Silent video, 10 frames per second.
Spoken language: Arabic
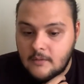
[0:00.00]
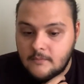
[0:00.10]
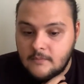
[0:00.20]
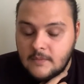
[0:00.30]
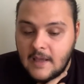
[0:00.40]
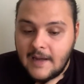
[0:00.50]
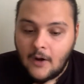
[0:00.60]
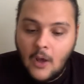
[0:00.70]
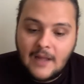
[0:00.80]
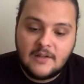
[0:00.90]
انا
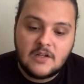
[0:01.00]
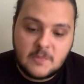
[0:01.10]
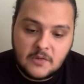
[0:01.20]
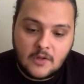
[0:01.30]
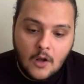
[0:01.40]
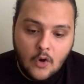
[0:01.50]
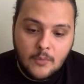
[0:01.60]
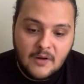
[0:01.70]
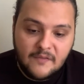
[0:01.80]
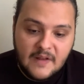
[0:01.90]
لو حد نسبه
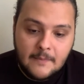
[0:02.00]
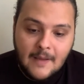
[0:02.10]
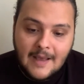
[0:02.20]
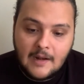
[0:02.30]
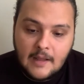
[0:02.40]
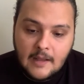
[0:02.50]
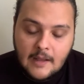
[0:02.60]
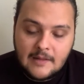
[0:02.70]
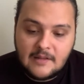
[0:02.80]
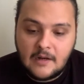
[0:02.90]
ترقب للفيلم على
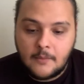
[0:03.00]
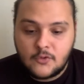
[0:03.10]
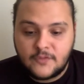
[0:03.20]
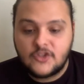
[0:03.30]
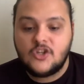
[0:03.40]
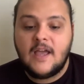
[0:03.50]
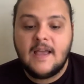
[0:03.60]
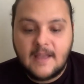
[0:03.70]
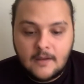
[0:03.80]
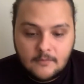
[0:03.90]
قد ان انا ما شفتش
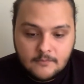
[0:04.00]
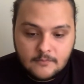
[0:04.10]
حاجه